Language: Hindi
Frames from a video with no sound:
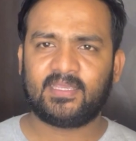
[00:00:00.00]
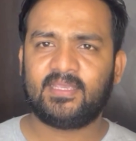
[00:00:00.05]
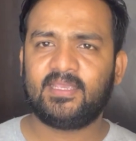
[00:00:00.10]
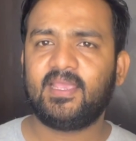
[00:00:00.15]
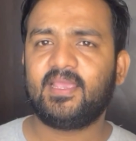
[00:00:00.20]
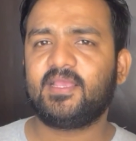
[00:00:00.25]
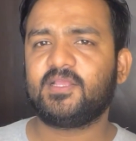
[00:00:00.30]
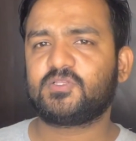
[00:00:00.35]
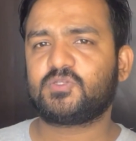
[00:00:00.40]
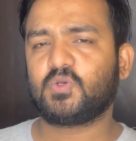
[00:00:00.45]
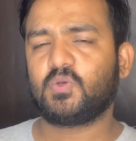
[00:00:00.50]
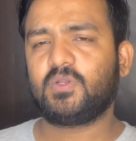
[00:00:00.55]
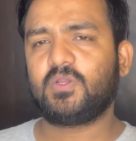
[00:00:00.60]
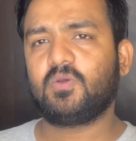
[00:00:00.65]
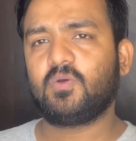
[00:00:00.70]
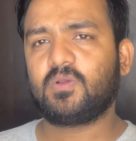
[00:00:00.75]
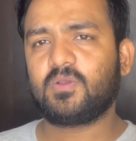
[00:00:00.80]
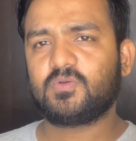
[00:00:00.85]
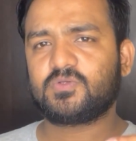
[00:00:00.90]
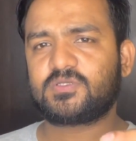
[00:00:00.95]
कि ये चोरी
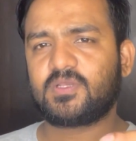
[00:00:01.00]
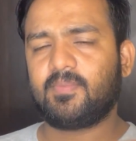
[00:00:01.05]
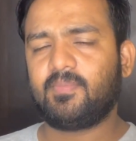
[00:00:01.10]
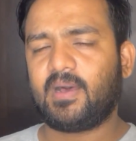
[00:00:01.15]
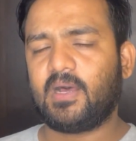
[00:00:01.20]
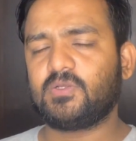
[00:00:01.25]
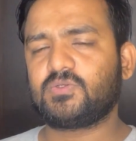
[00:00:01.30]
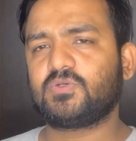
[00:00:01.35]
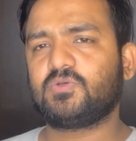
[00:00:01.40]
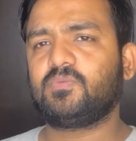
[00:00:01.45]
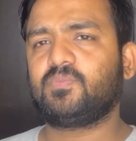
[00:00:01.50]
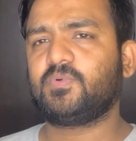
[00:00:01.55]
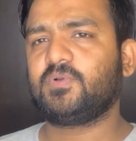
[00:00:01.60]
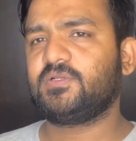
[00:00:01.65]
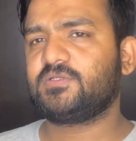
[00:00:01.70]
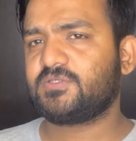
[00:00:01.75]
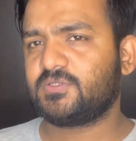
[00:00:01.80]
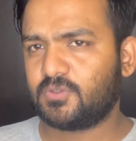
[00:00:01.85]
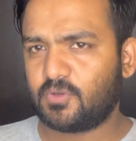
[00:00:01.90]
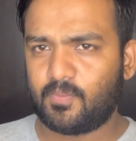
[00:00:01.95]
होगी उसके बावजूद
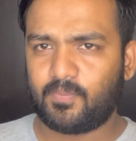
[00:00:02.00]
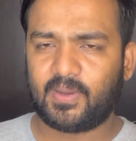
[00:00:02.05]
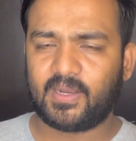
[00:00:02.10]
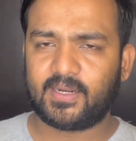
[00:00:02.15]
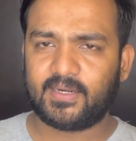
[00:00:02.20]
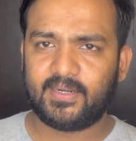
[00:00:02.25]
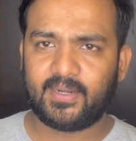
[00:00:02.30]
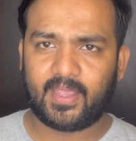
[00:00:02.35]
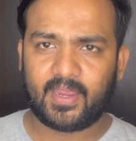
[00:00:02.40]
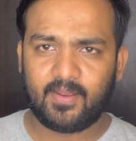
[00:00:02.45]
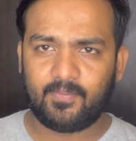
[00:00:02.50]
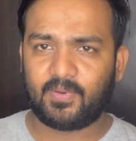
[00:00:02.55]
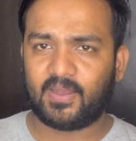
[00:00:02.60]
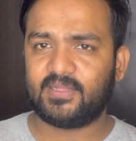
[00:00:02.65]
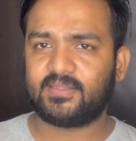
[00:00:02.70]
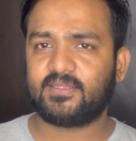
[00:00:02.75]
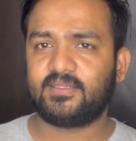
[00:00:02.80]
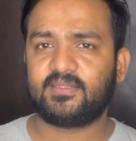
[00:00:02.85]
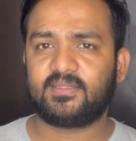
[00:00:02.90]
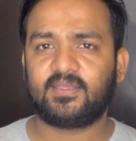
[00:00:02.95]
पुलिस इनको पकड़ नहीं
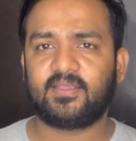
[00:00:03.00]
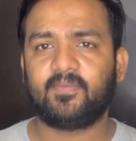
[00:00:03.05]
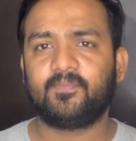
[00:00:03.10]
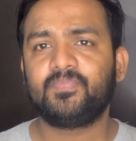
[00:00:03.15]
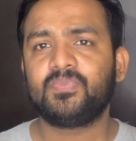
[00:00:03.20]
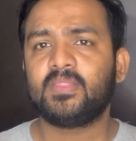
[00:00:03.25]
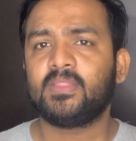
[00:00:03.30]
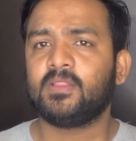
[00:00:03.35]
पाती थी